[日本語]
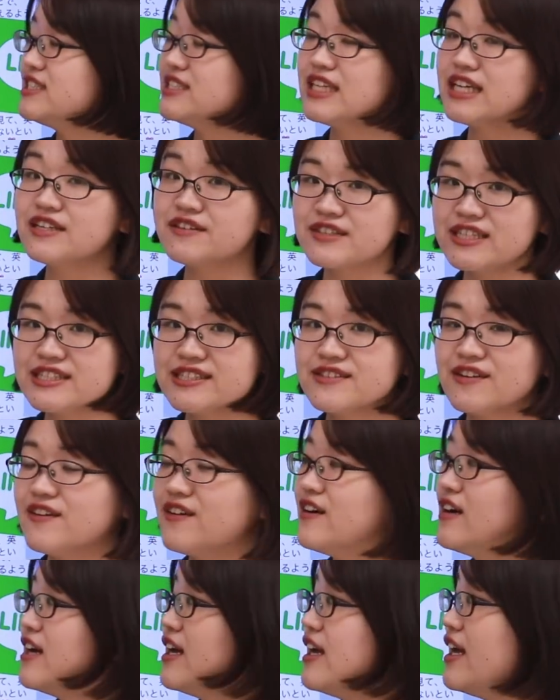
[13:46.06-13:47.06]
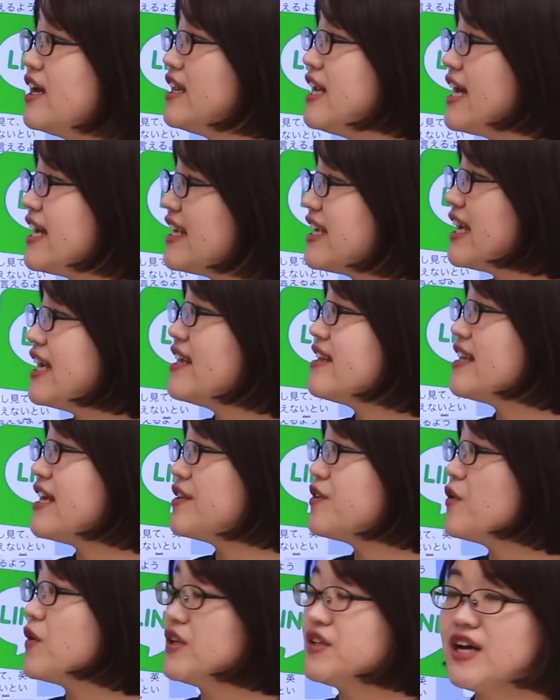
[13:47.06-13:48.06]
新単語リスト、え LINE 限
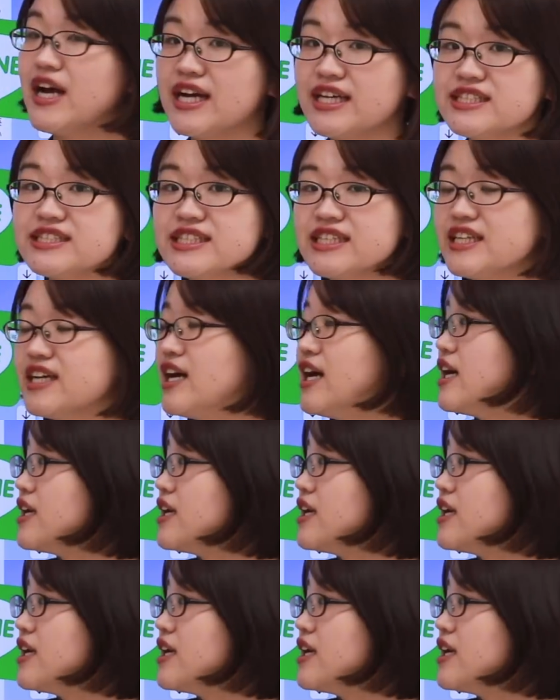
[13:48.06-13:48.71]
定動画の配信、